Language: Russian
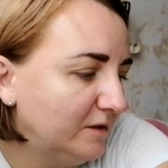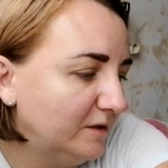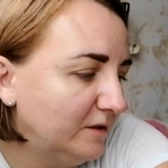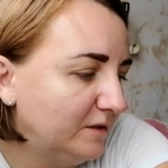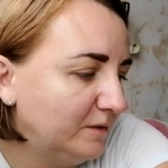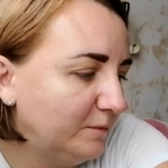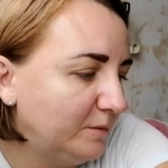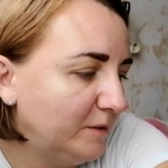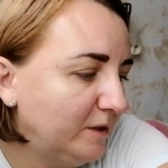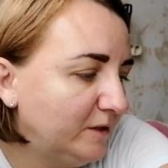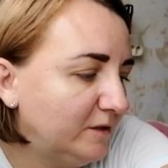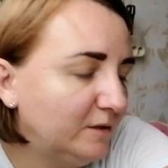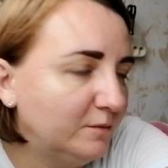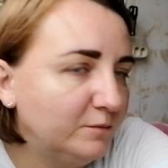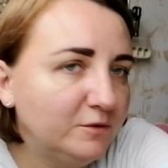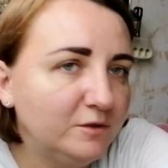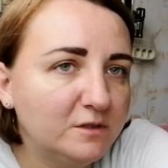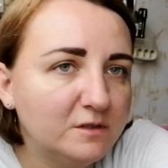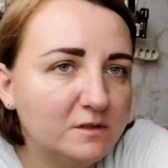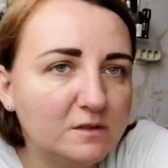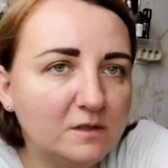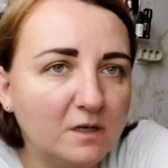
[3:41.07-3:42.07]
Поэтому
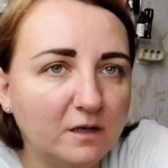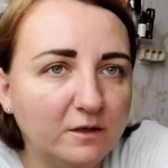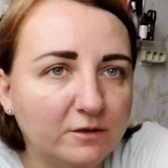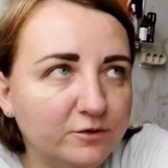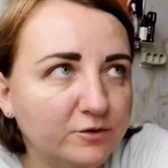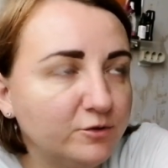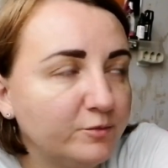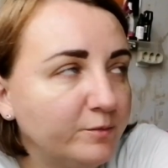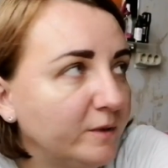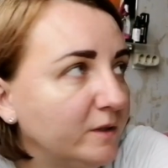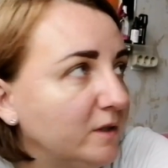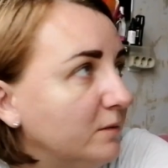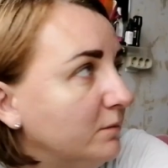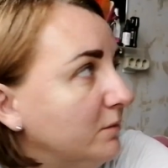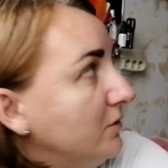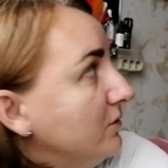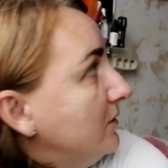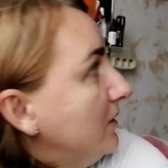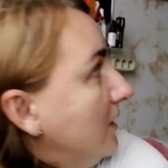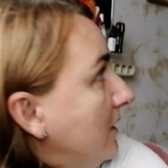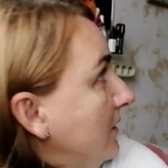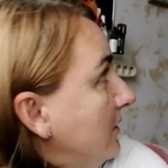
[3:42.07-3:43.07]
не знаю, еще
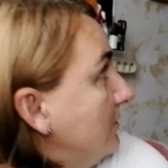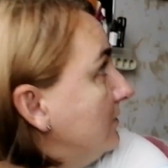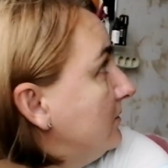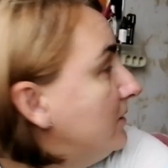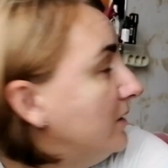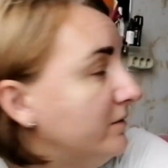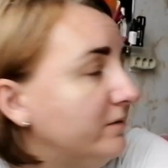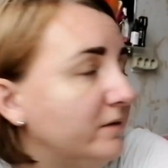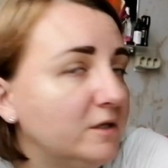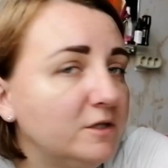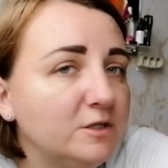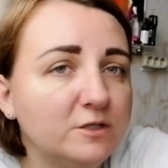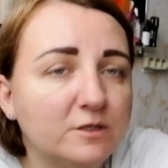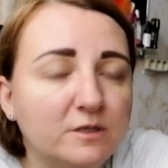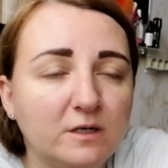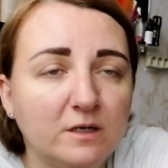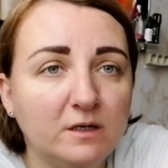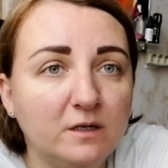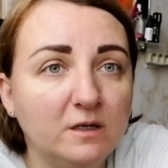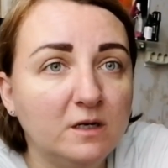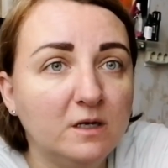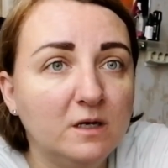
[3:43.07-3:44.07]
понаблюдаю до вечера,
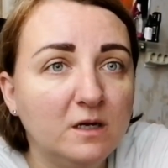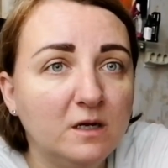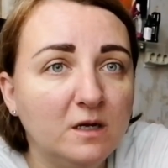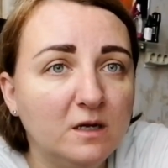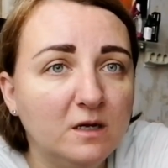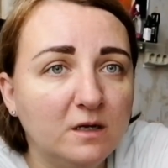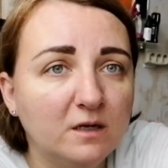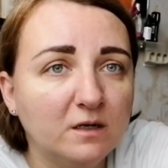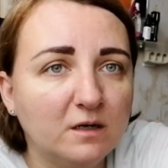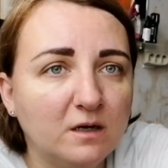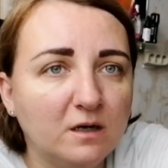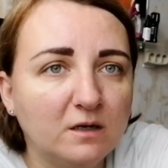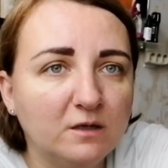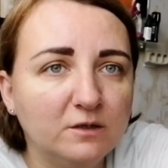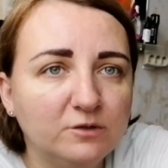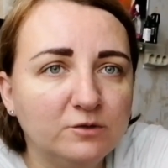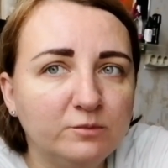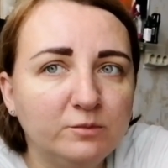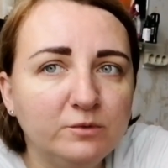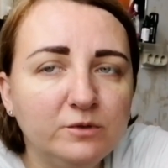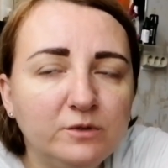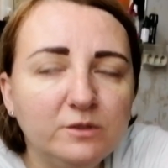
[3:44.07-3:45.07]
как оно
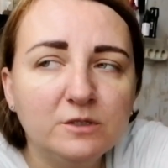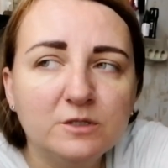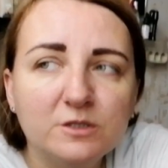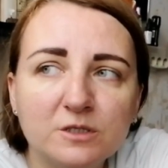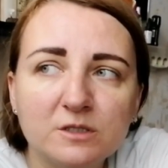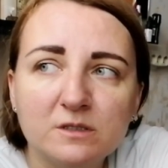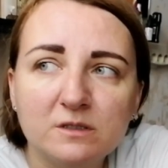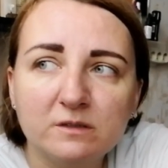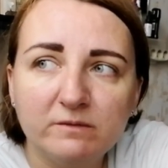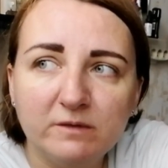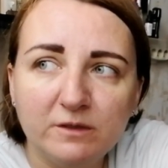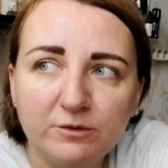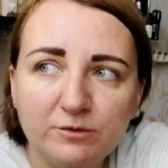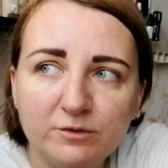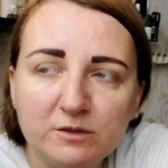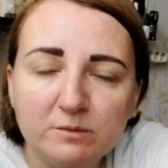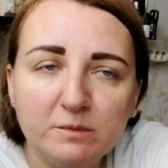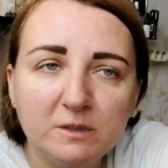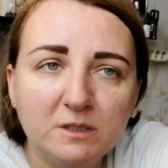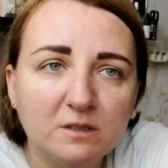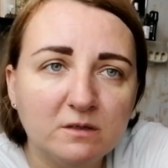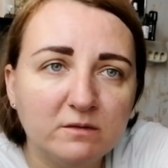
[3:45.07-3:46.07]
будет. Сейчас заварю
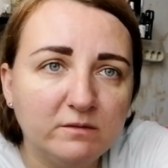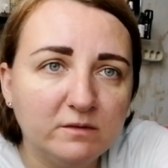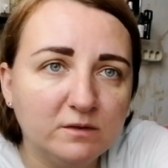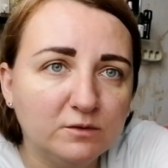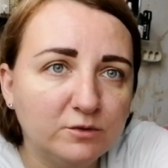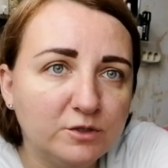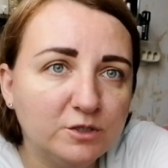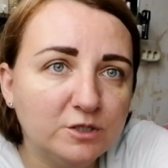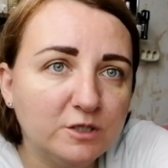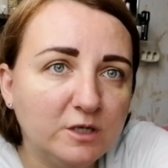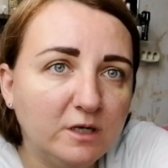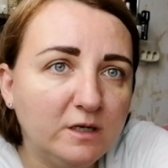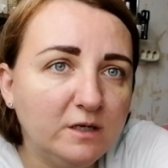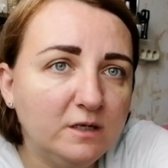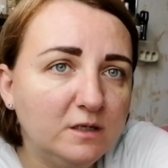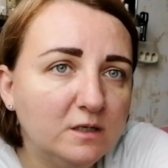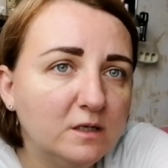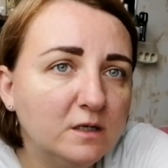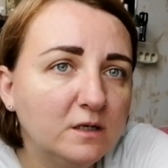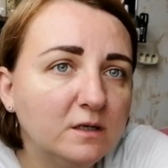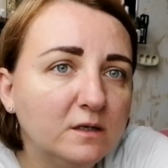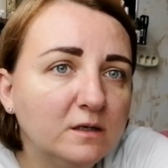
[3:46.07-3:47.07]
себе травяной чай.
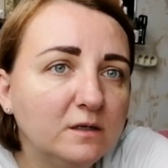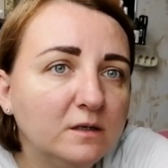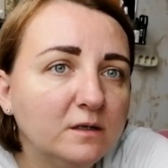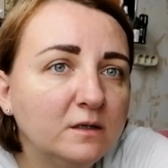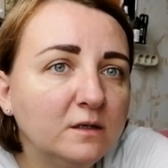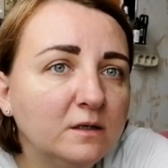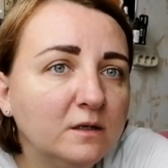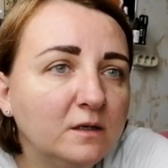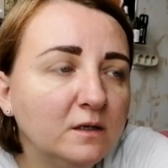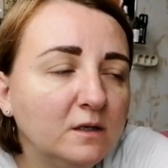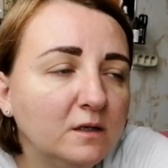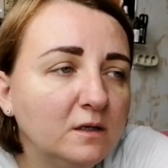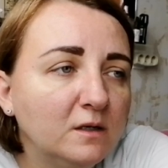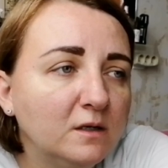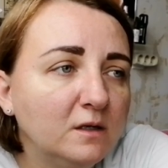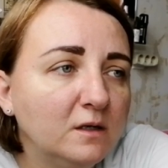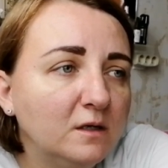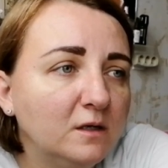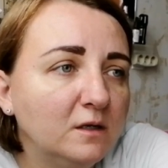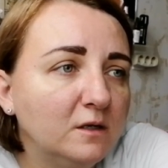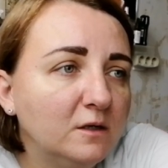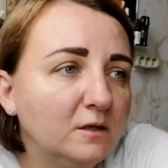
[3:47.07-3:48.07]

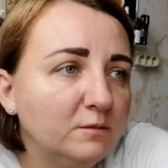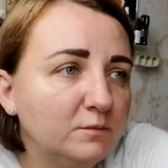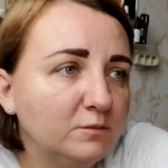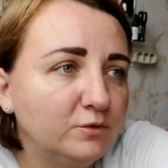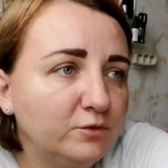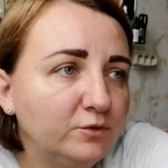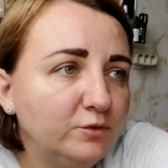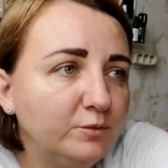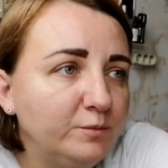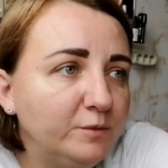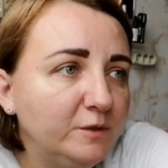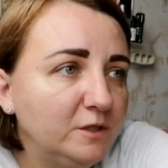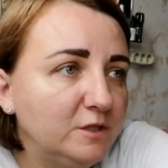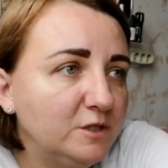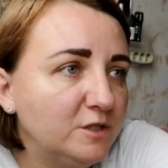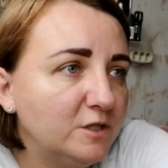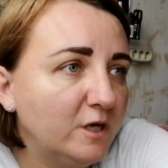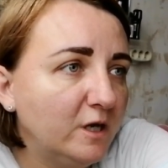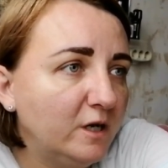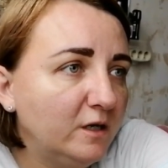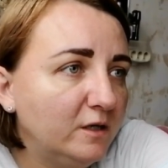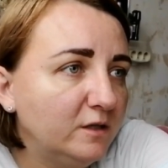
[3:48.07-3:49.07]
Буду пить
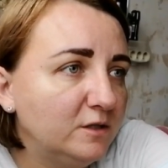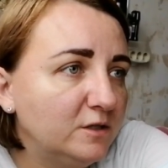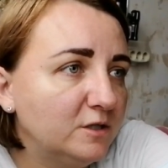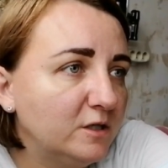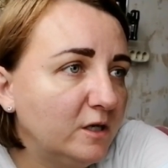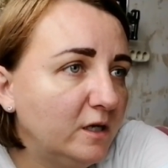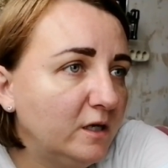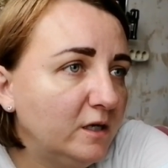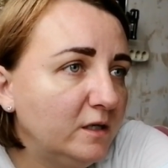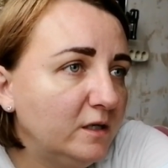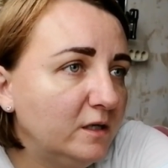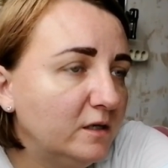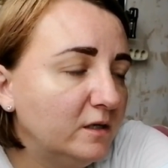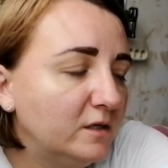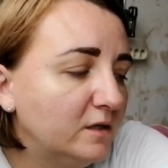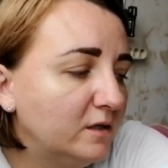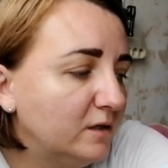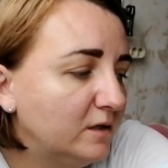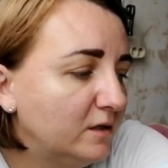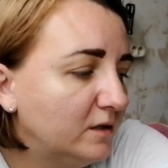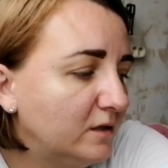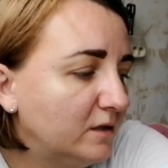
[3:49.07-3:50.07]
чай, чай.
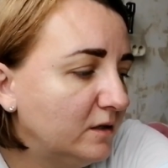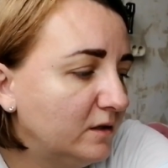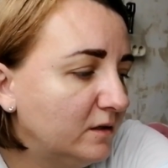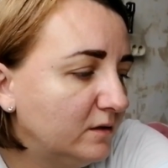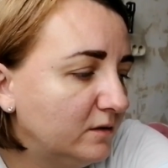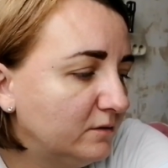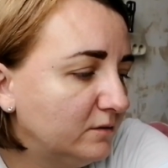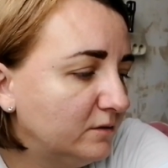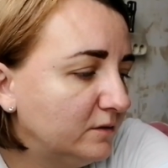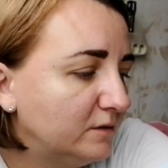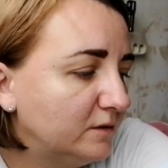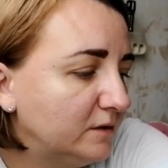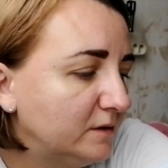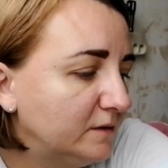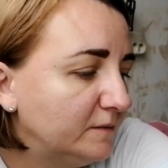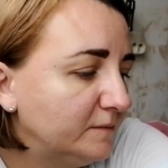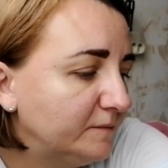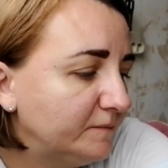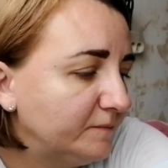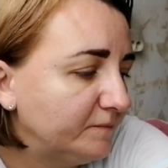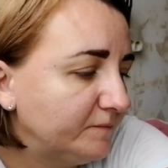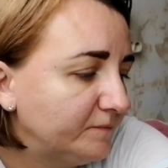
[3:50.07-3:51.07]
Вот.
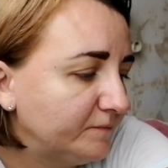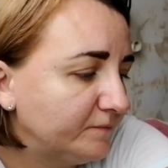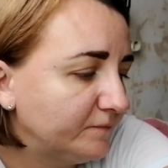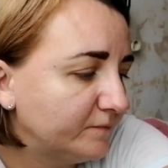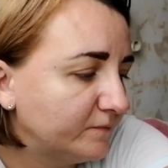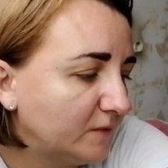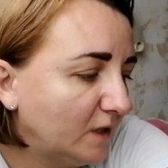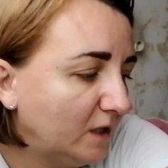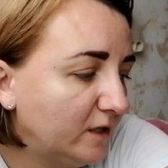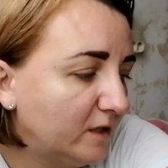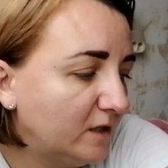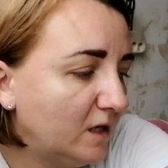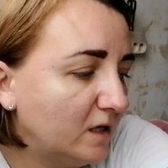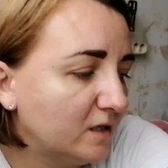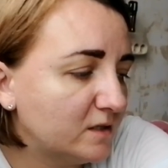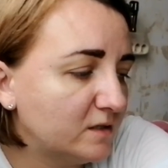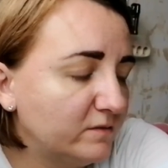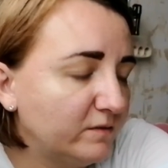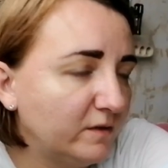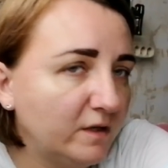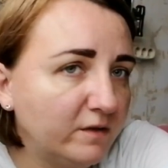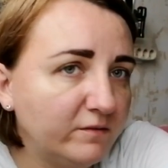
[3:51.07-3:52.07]

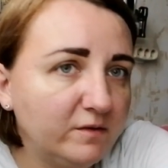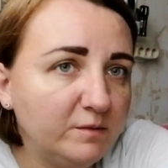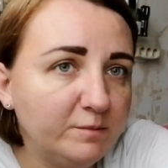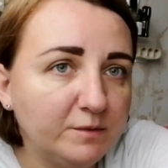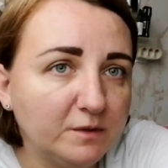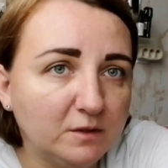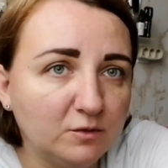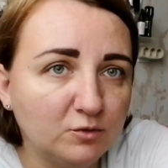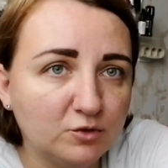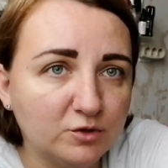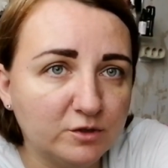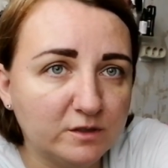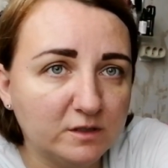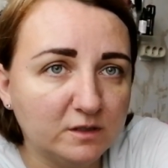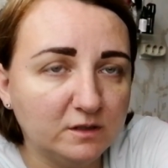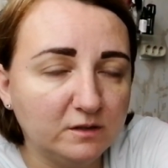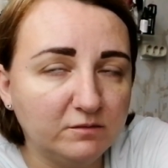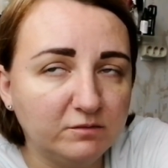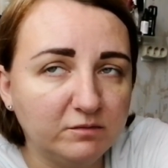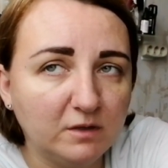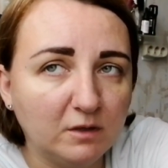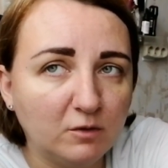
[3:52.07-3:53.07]
Лекарства я выпила уже целый
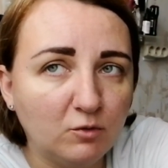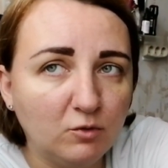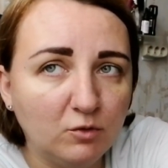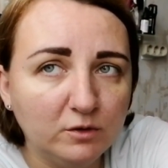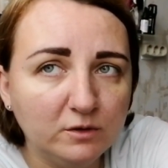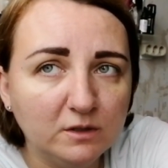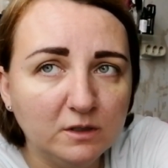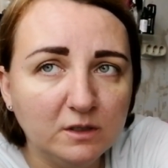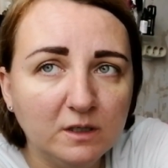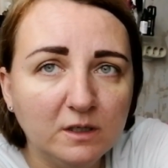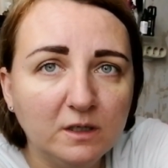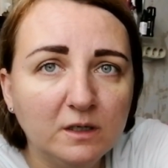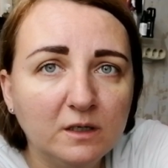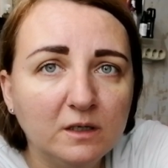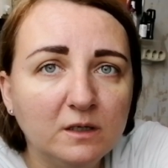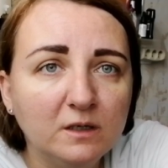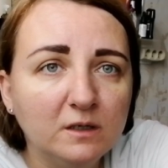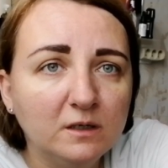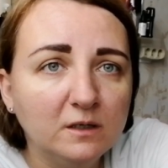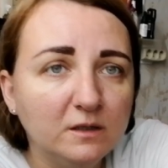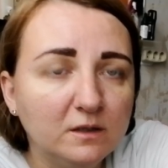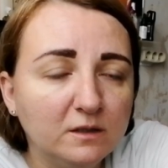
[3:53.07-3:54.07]
флакон
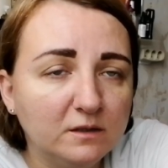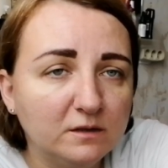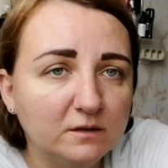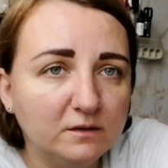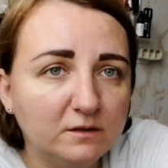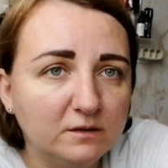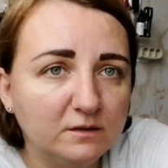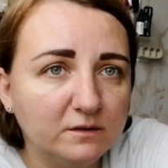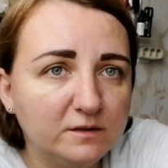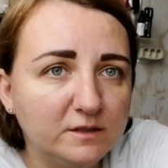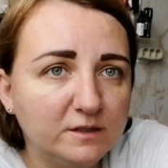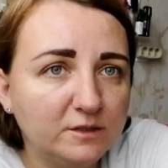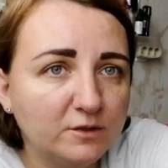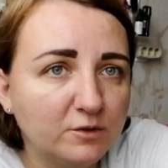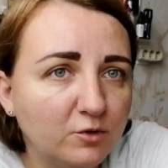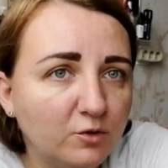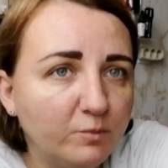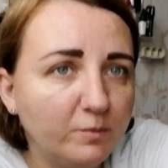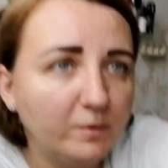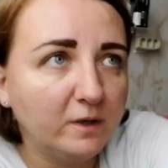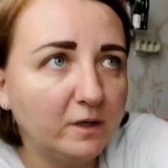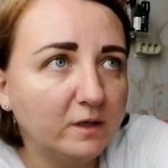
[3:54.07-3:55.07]
э,
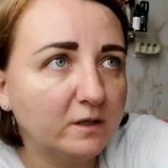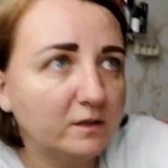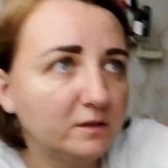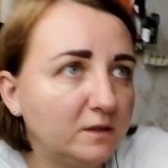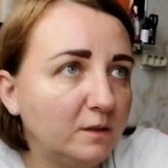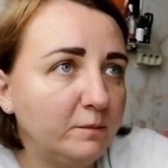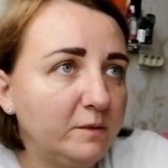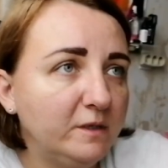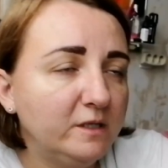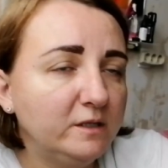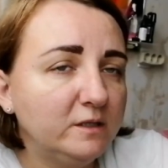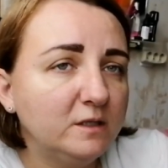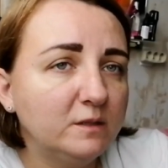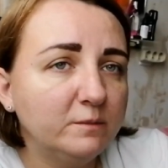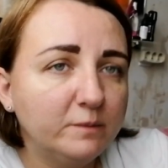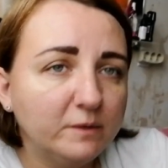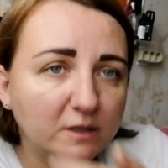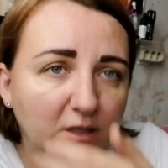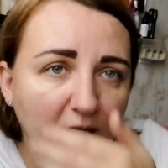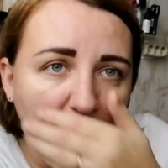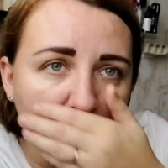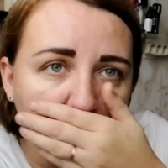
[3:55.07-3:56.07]
сиропа, таблетки пила.